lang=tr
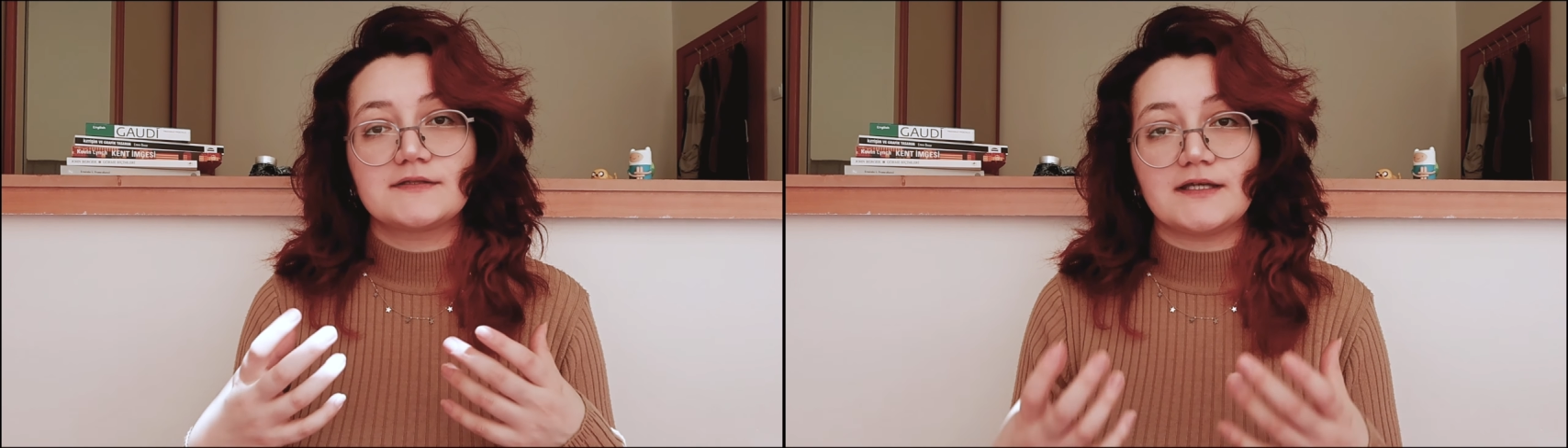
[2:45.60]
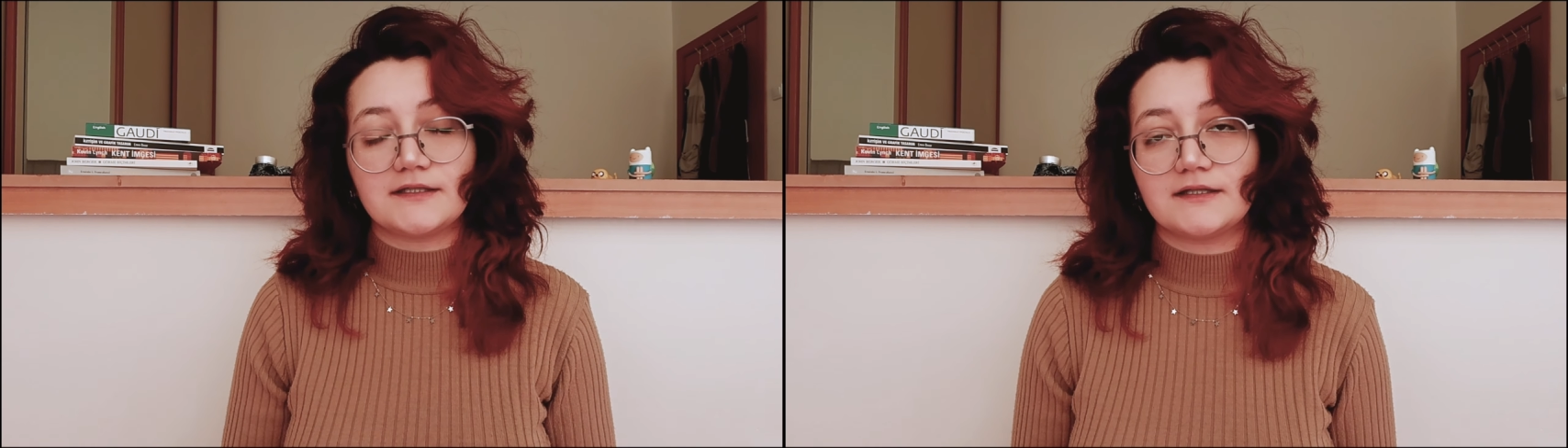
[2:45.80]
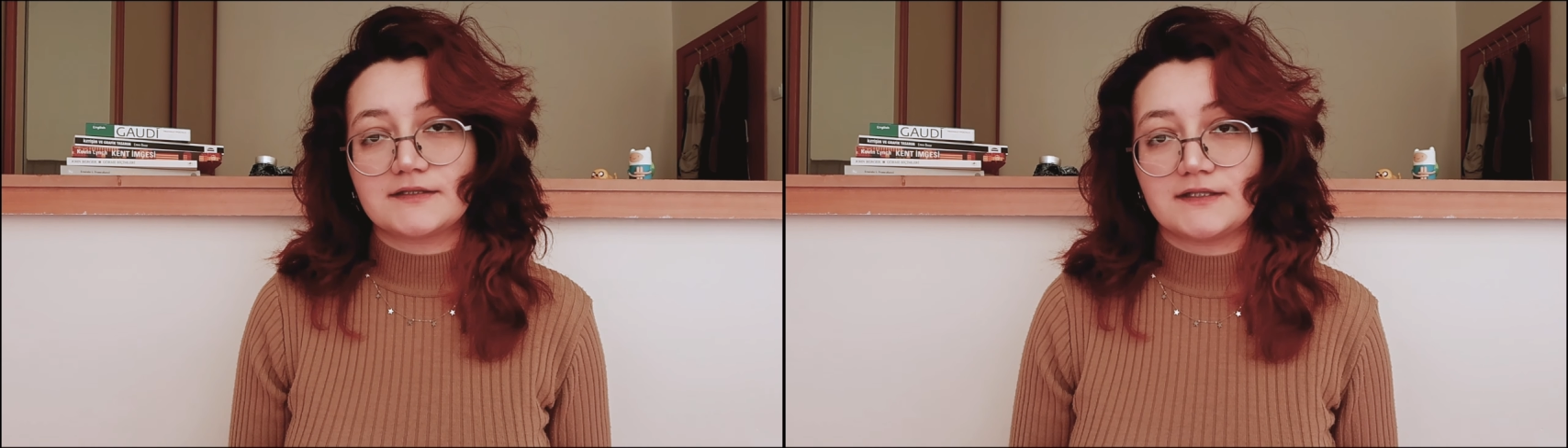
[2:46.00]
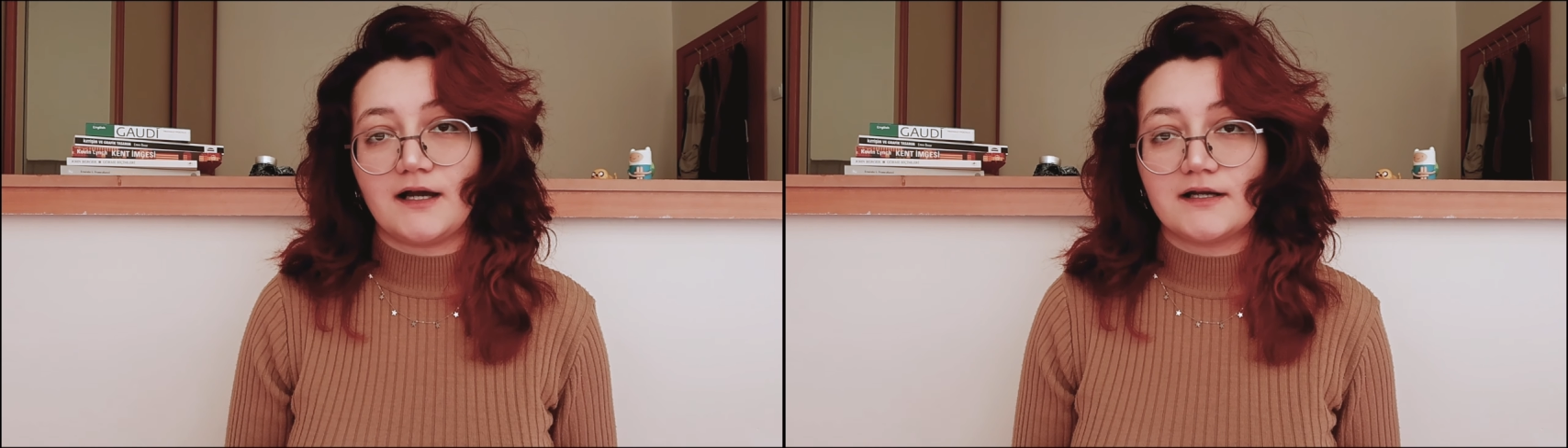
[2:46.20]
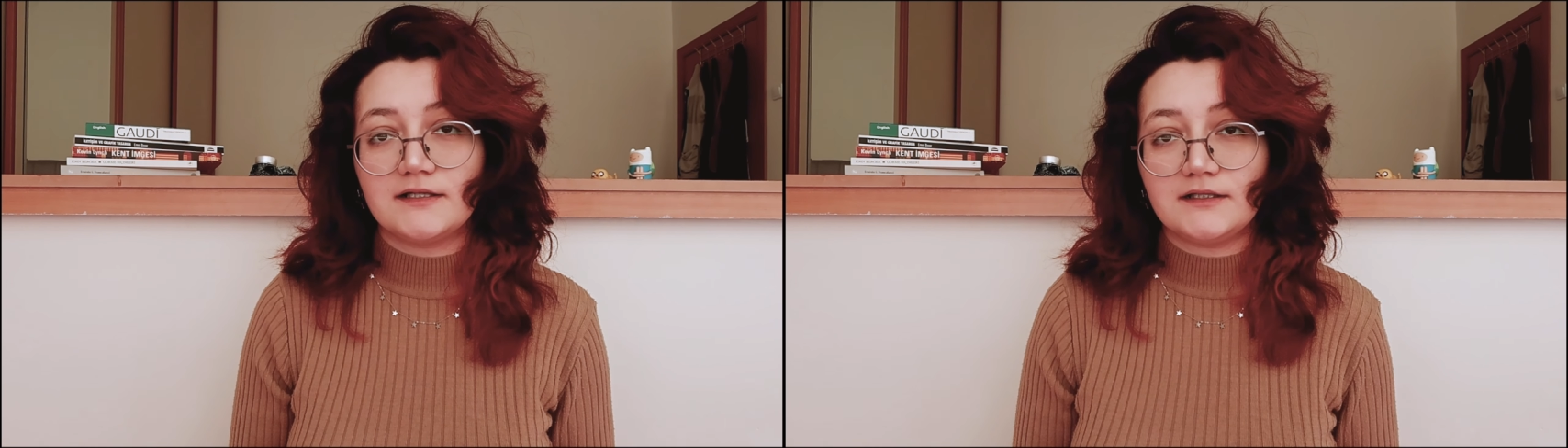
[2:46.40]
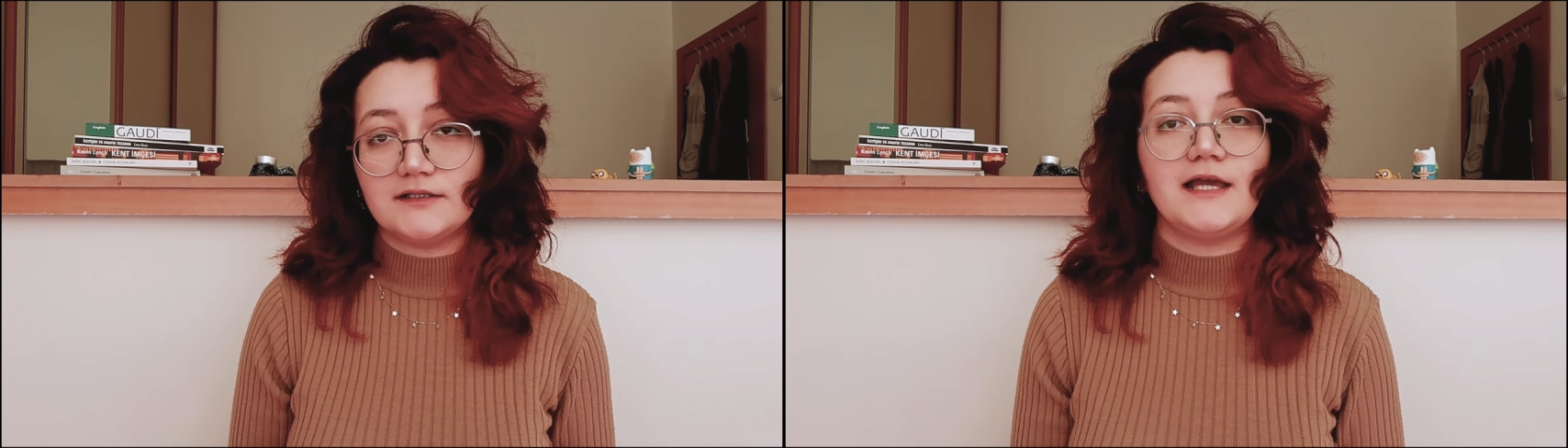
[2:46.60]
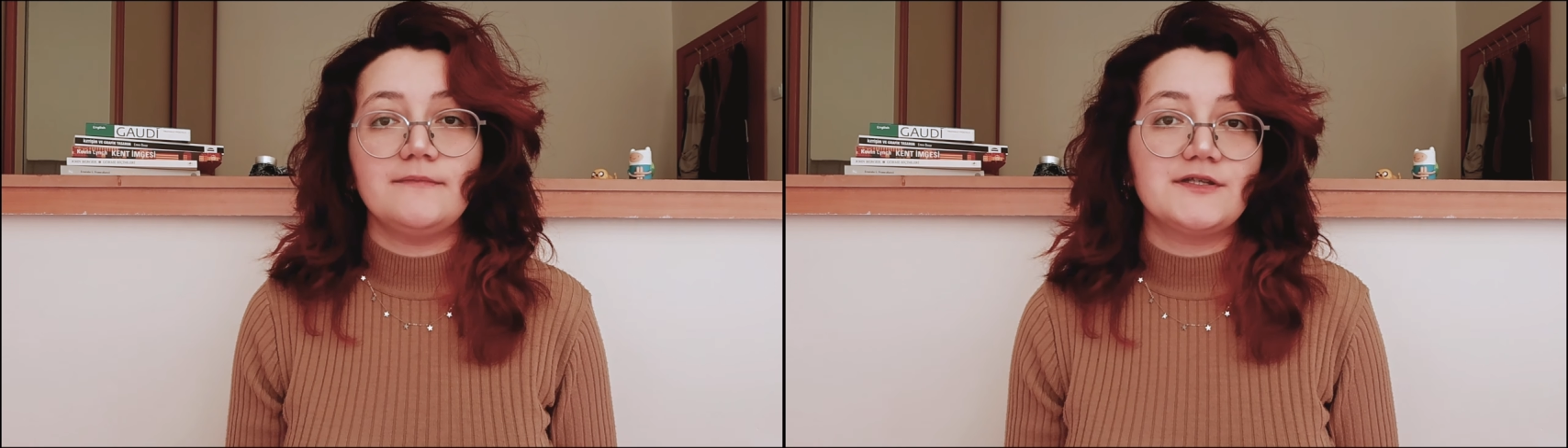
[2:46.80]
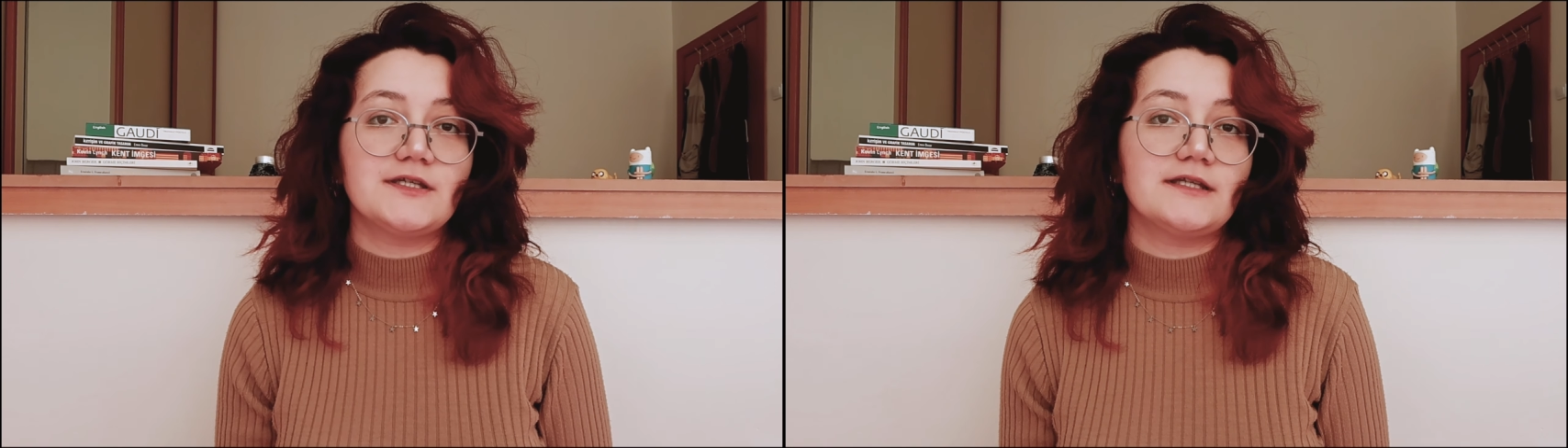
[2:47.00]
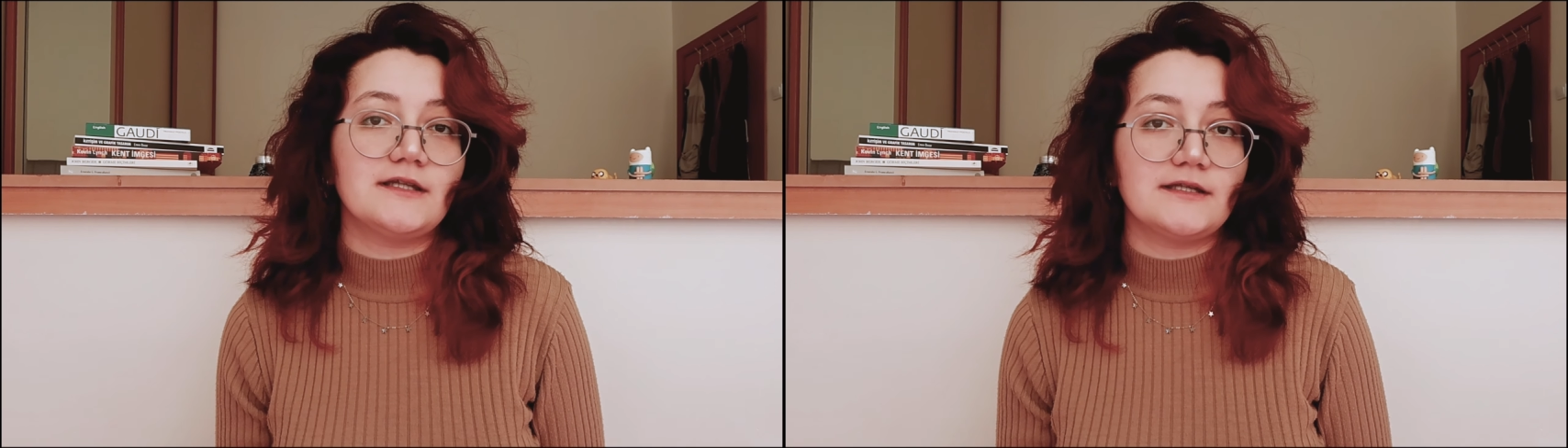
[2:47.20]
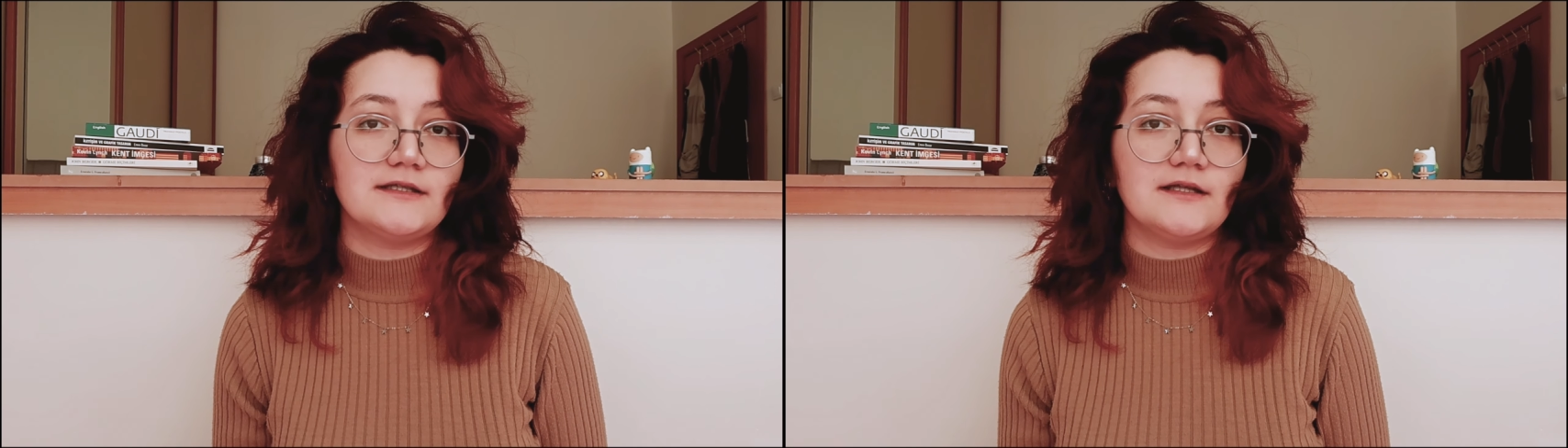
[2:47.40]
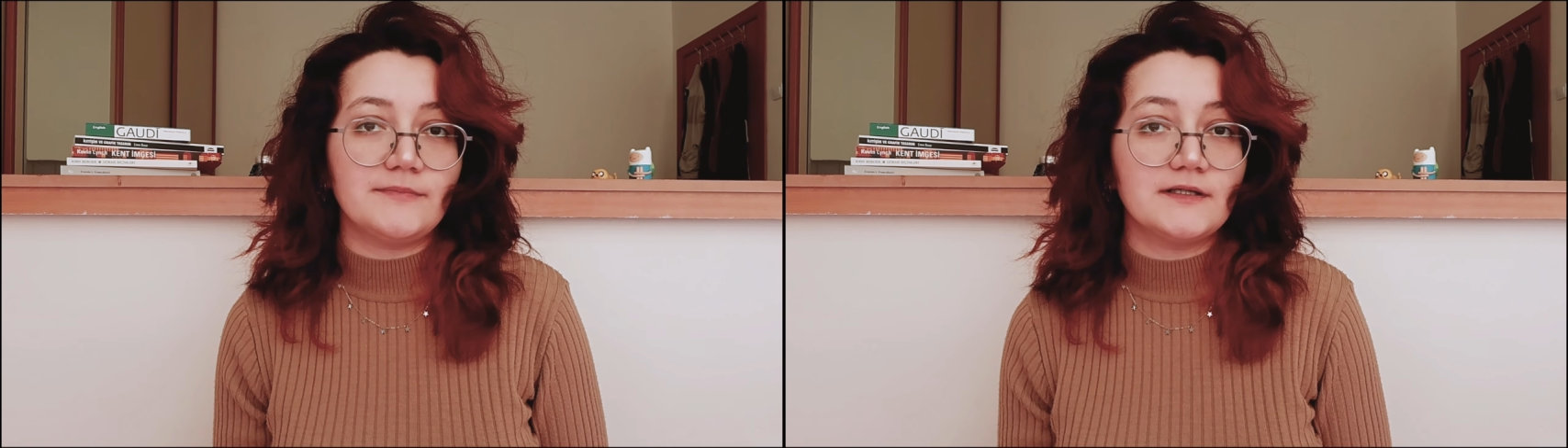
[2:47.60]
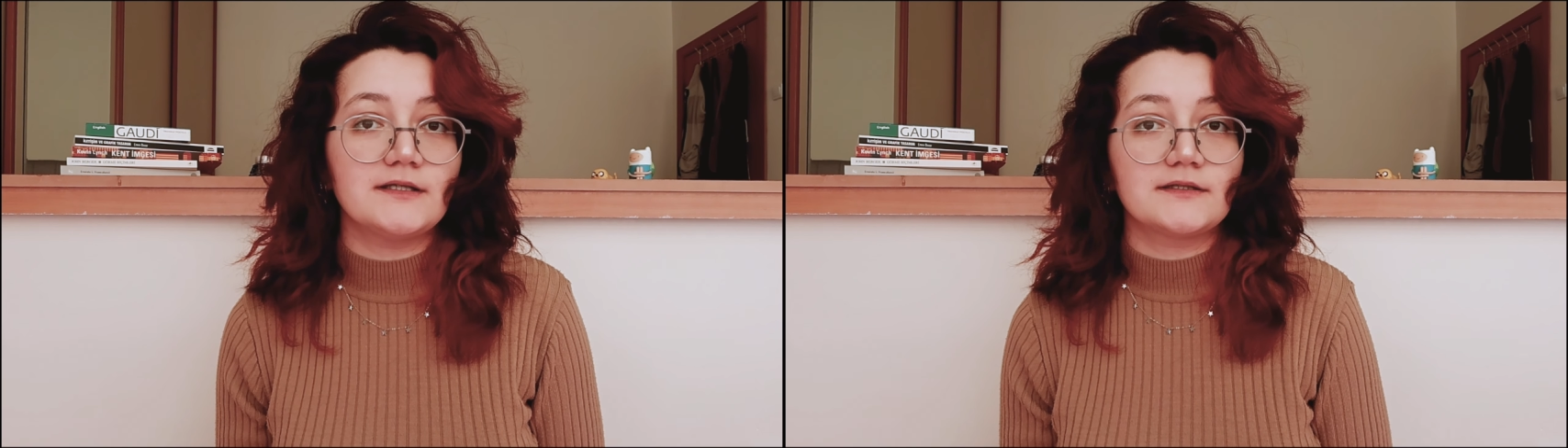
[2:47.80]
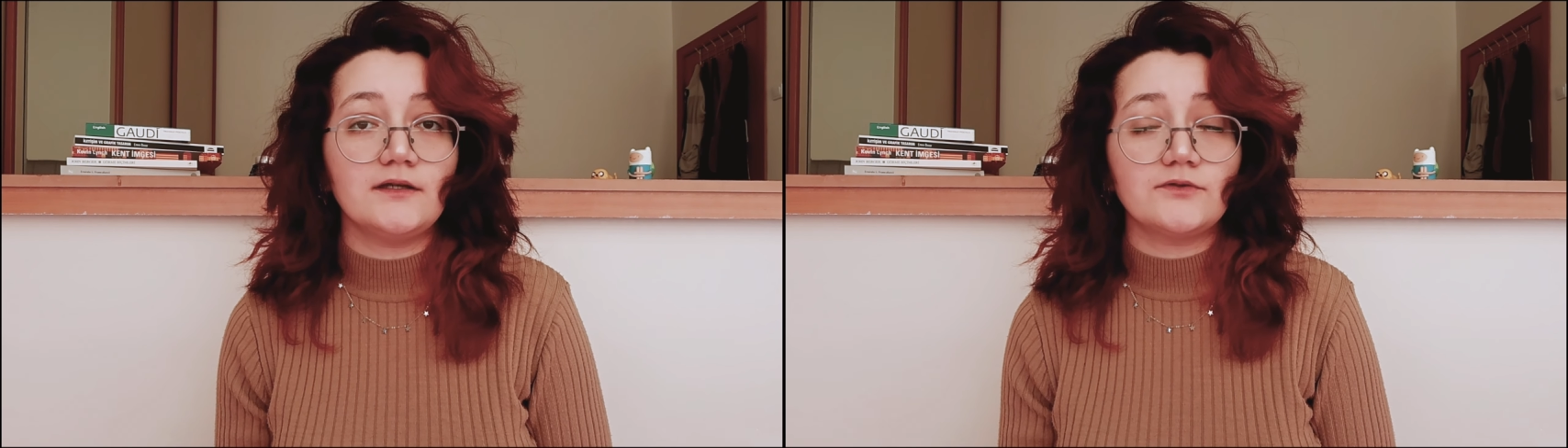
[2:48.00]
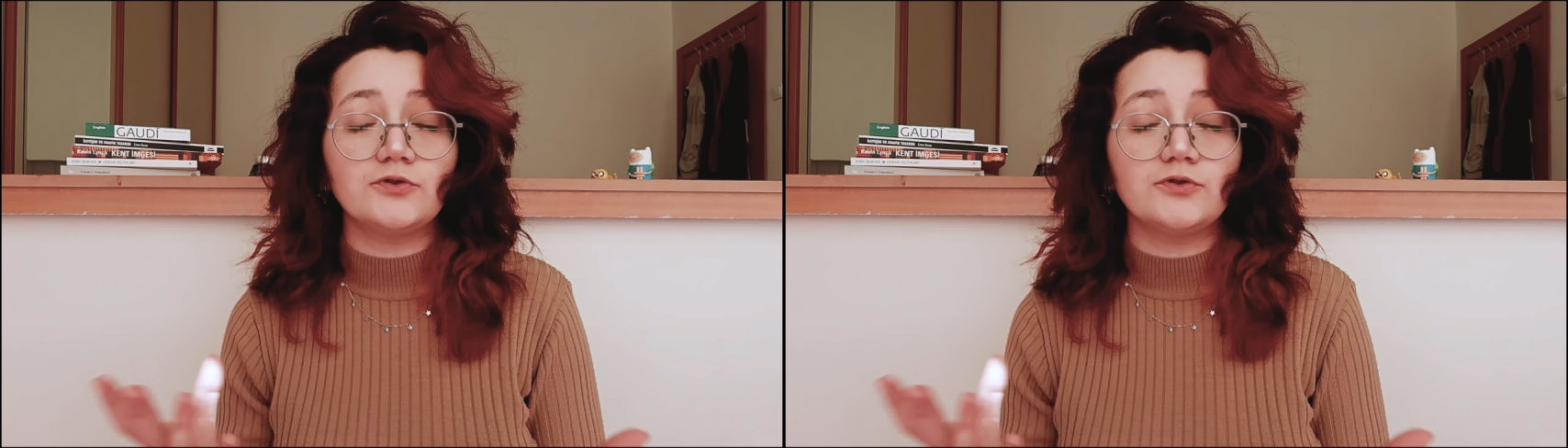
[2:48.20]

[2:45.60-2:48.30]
zanaatkarlık, el becerileriyle birlikte